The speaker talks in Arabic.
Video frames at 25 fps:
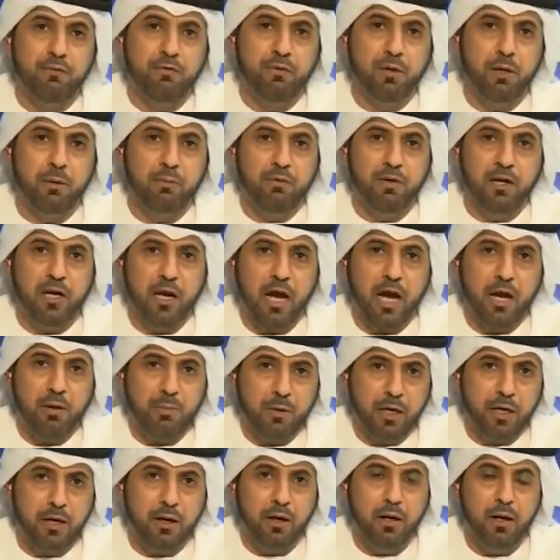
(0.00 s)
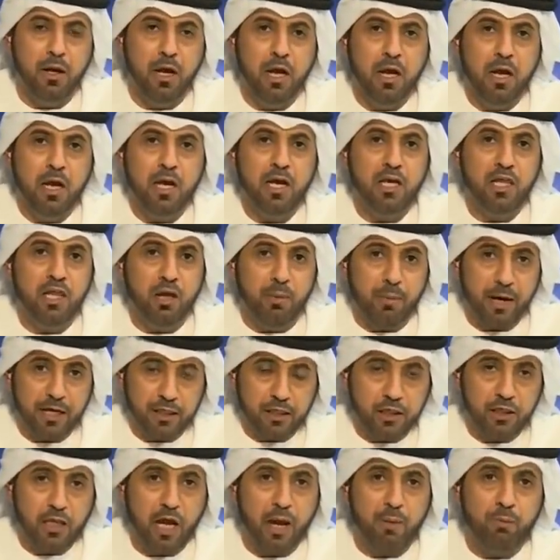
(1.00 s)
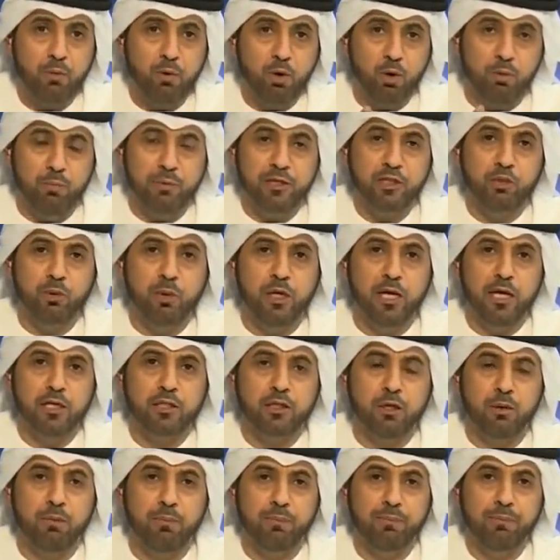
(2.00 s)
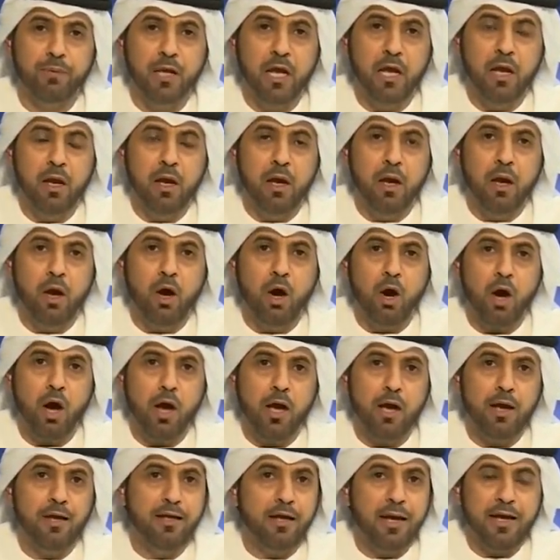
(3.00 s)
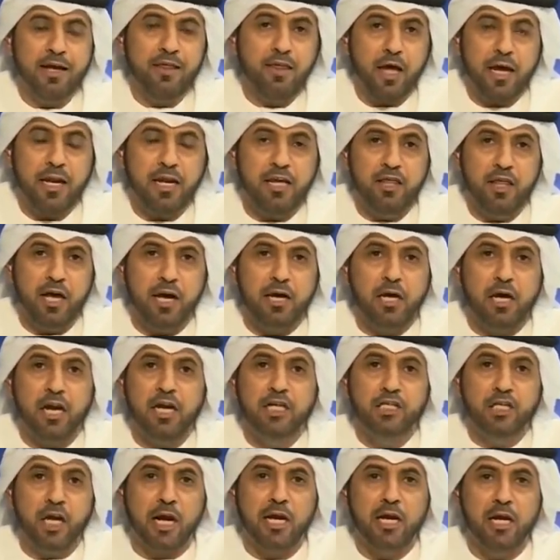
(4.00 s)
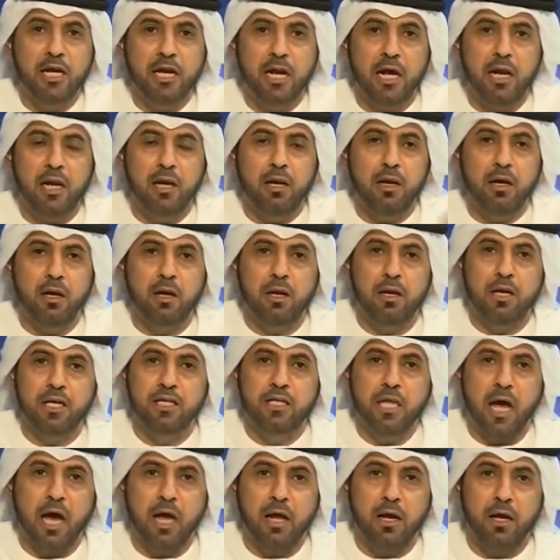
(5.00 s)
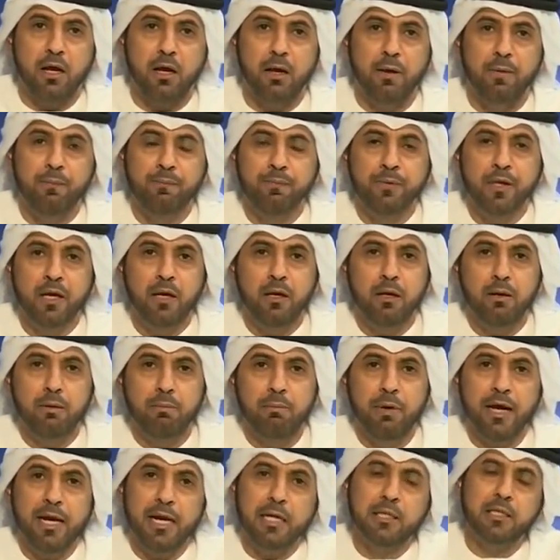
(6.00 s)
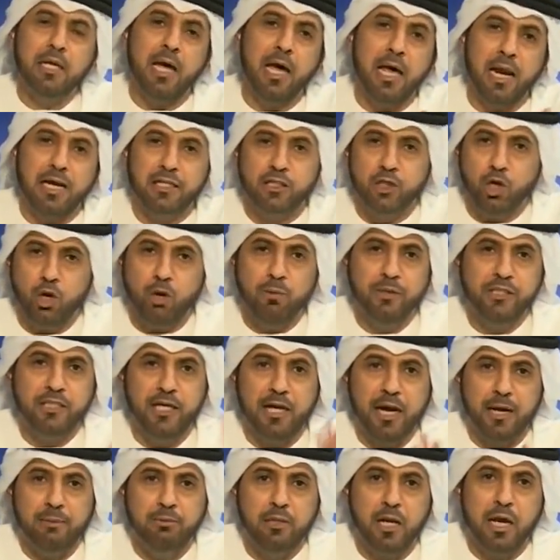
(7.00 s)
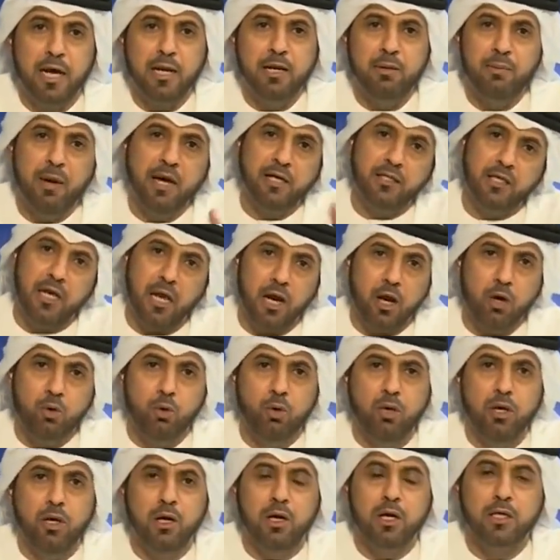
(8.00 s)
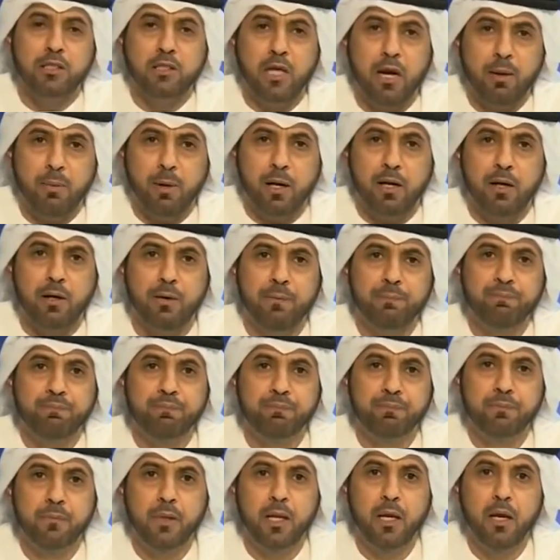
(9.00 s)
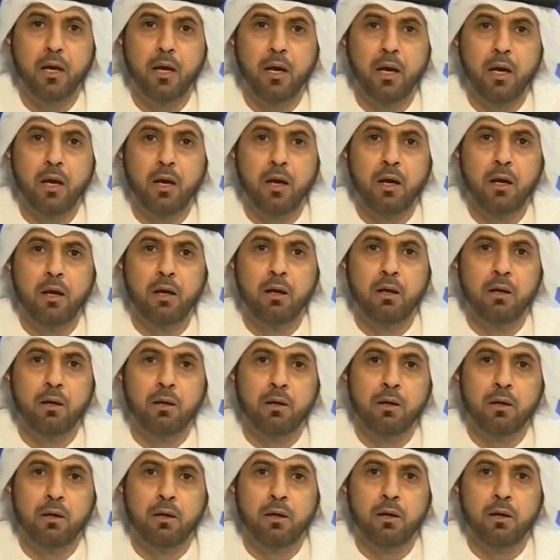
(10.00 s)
اللاعبين اذا ما تتحملون مسؤوليتكم اذا كل شيء قلنا الاداره معناته خلاص اليوم حسين عبد الغني بعد يلا نقول اطلع برا انت تحس